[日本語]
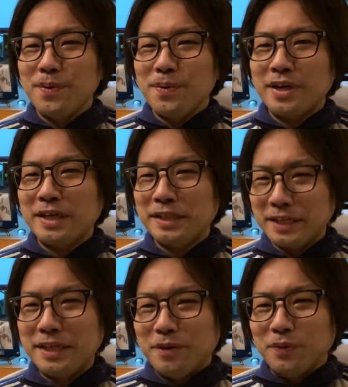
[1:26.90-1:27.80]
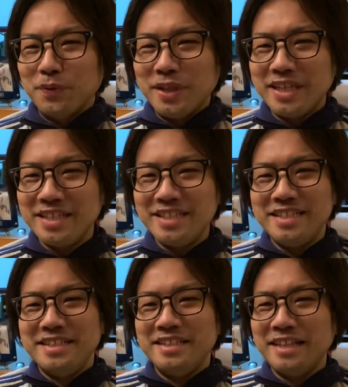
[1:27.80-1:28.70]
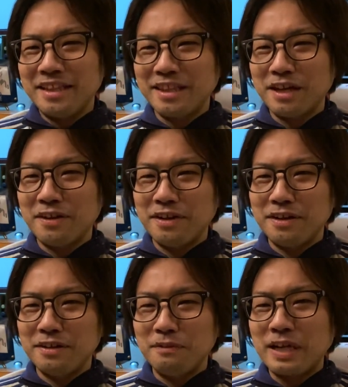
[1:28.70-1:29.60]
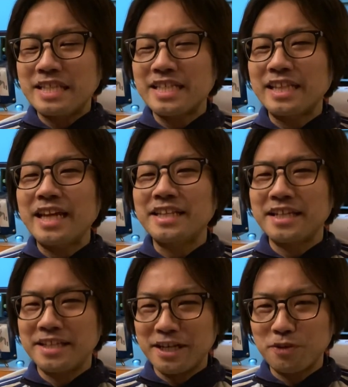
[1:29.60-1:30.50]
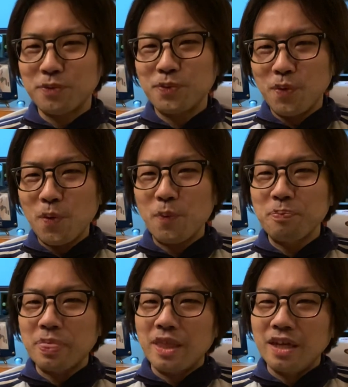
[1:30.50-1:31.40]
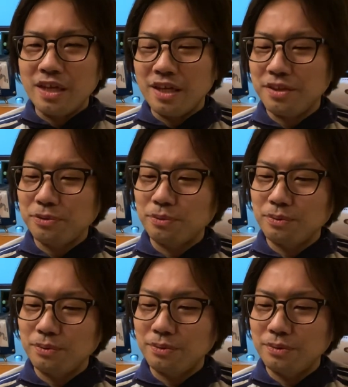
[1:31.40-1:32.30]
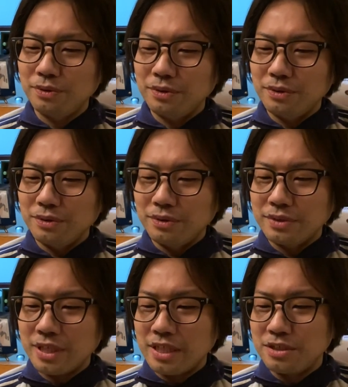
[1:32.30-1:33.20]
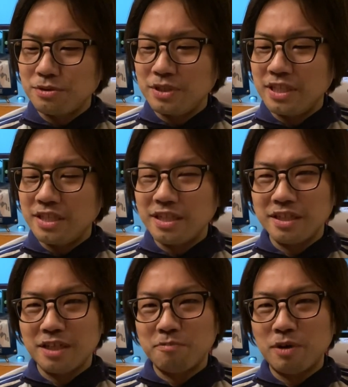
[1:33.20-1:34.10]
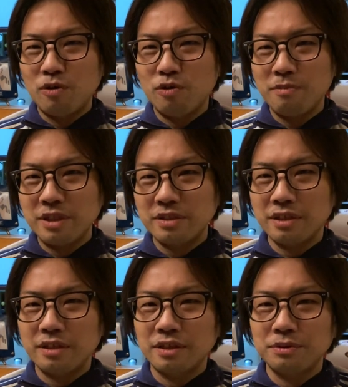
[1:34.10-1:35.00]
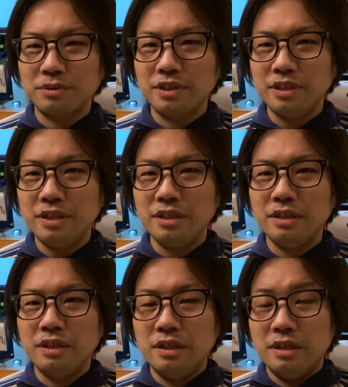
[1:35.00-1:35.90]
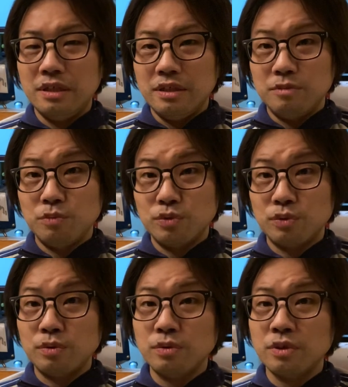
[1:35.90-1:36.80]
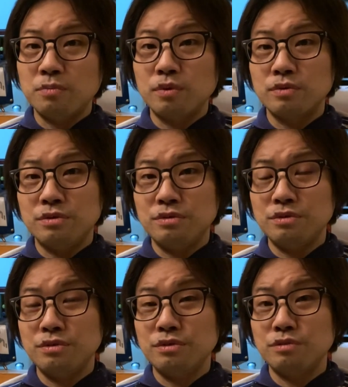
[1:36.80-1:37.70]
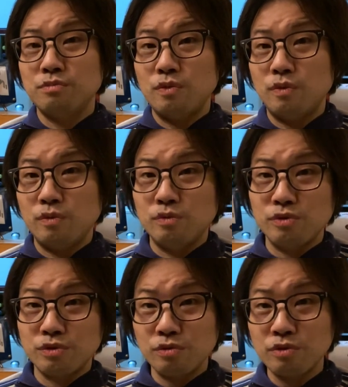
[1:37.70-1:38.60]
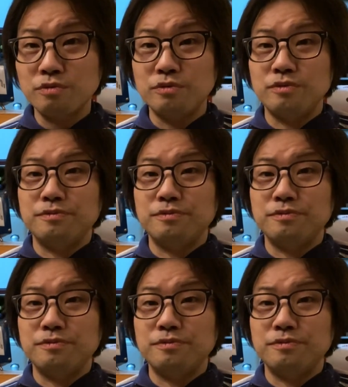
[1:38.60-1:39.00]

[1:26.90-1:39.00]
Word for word: 体だけが大人になったわけじゃない的な曲をえっ、と最初に出てきてパフォーマンスされた時にもうその時僕ジュースジュースものすごく、うん、